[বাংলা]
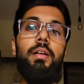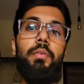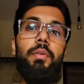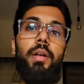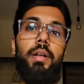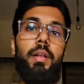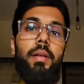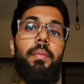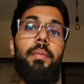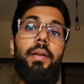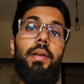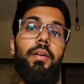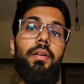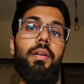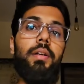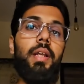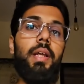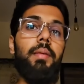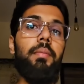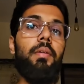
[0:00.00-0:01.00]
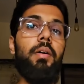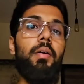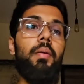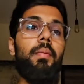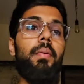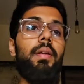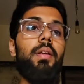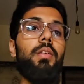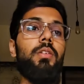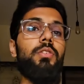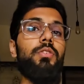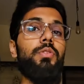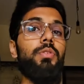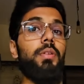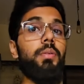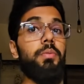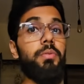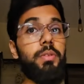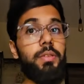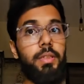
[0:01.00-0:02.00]
ওয়াটার ব্রেক হওয়ার টাইম হবে
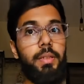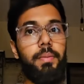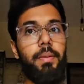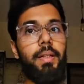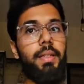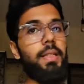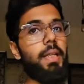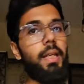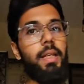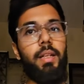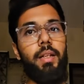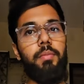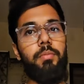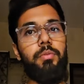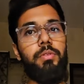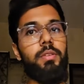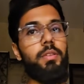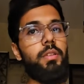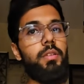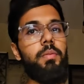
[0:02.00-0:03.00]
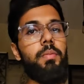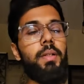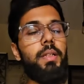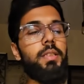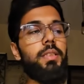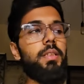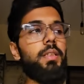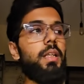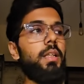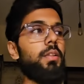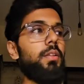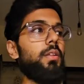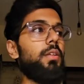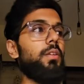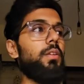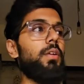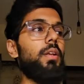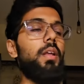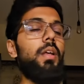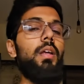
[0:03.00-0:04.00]
যদি বুঝতে পারি জানি না বুঝতে তো পারছি না এতদিন
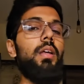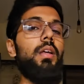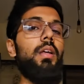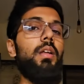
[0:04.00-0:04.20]
ধরে